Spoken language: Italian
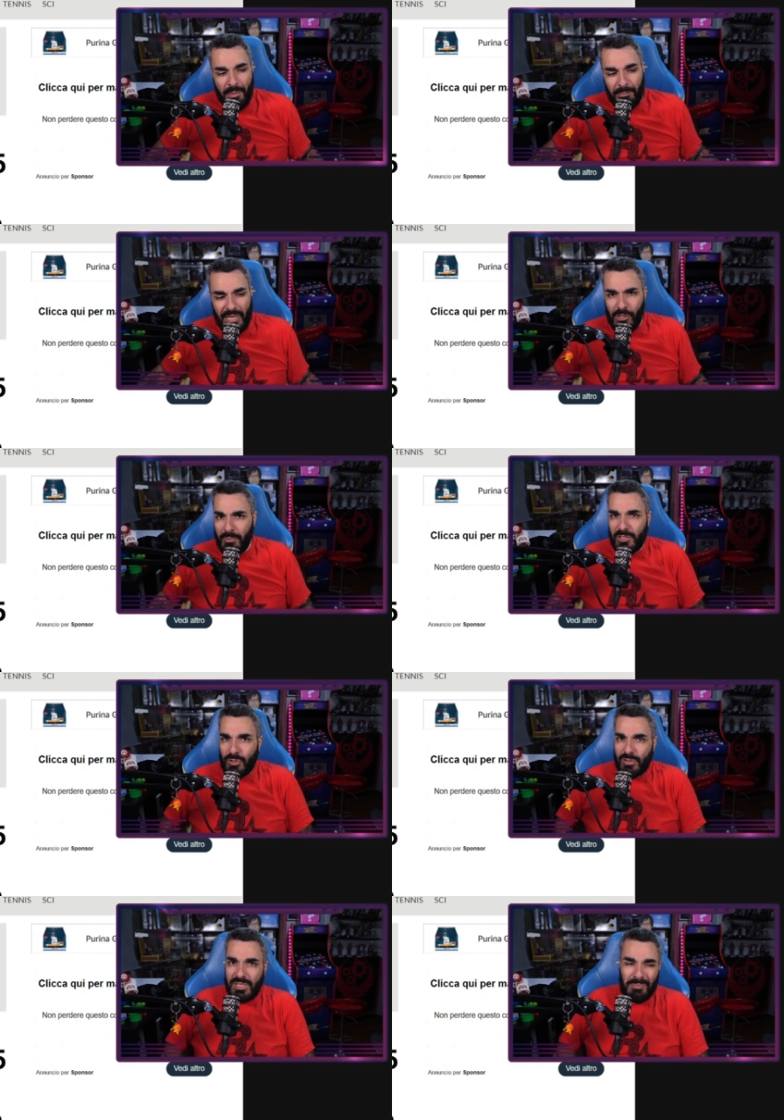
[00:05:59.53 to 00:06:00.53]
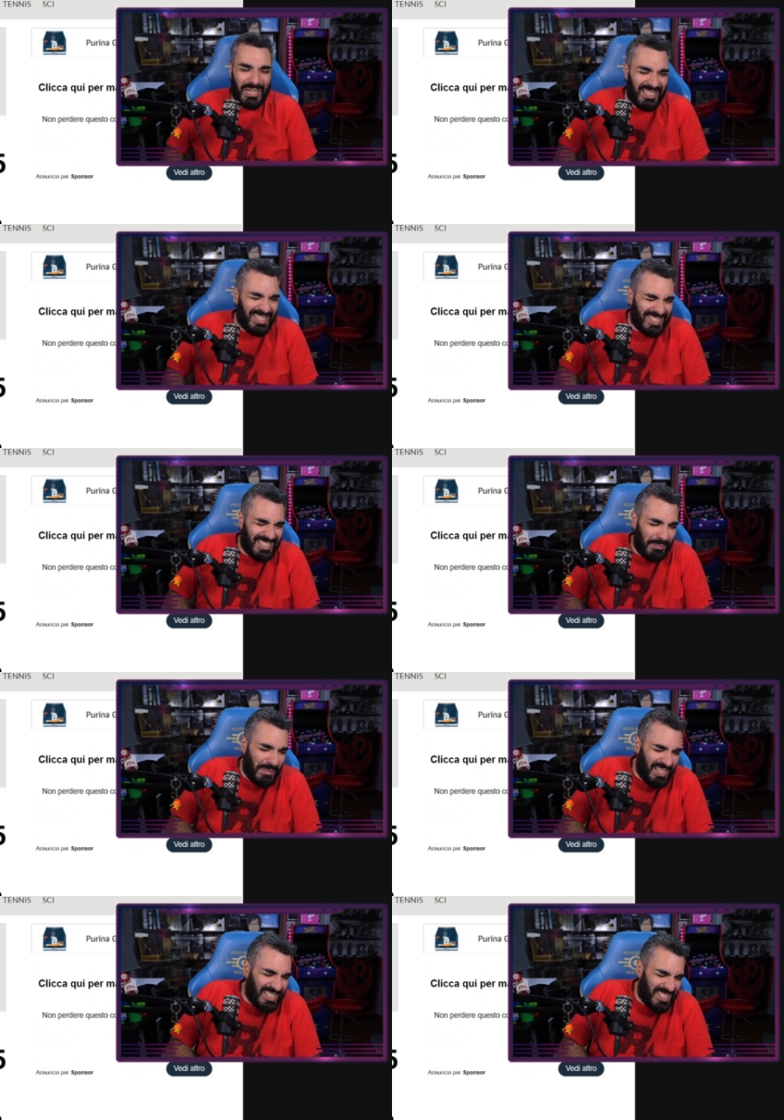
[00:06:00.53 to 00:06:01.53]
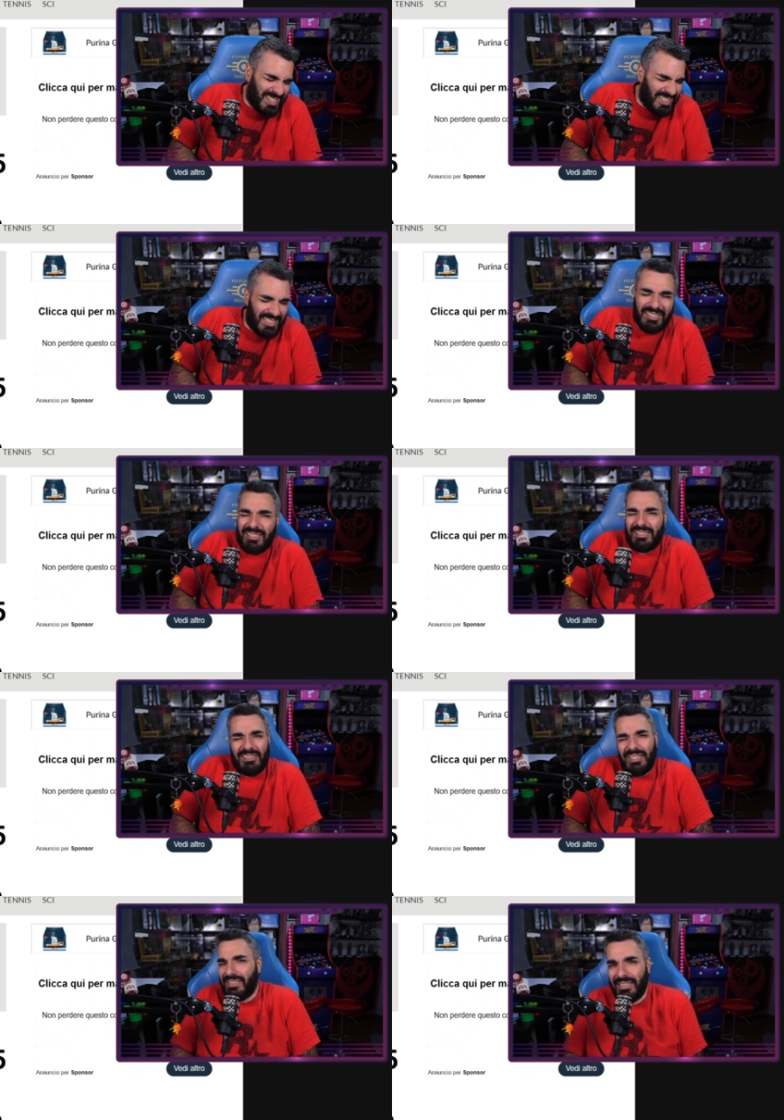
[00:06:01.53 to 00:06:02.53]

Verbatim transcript: Ma non mi sono sembrate, sembrate ste sassate